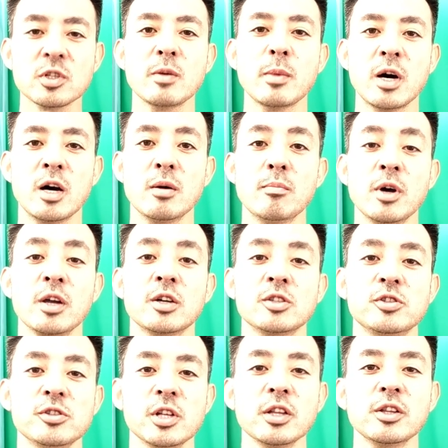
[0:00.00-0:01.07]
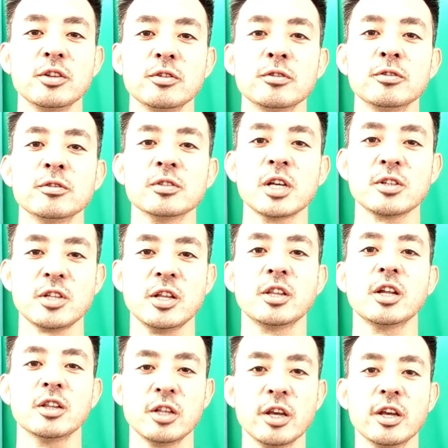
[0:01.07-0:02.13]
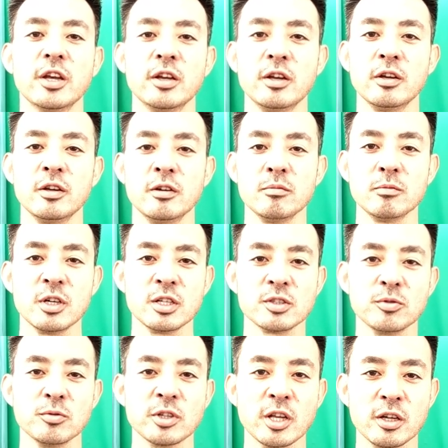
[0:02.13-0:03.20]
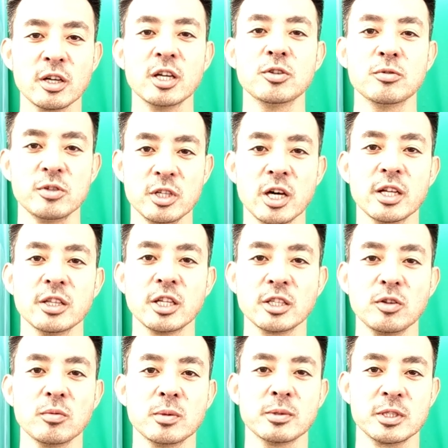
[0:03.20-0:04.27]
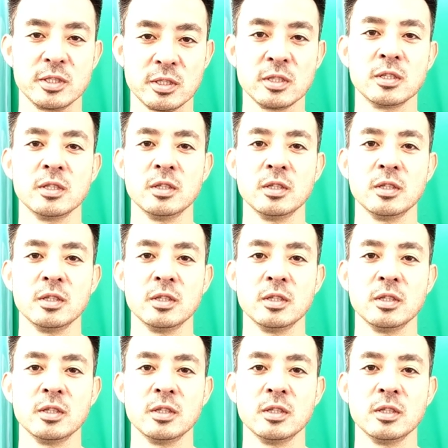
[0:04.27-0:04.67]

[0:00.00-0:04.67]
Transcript: うですねまあ前から中断っていう作戦だったんでまあその展開通りになったと思います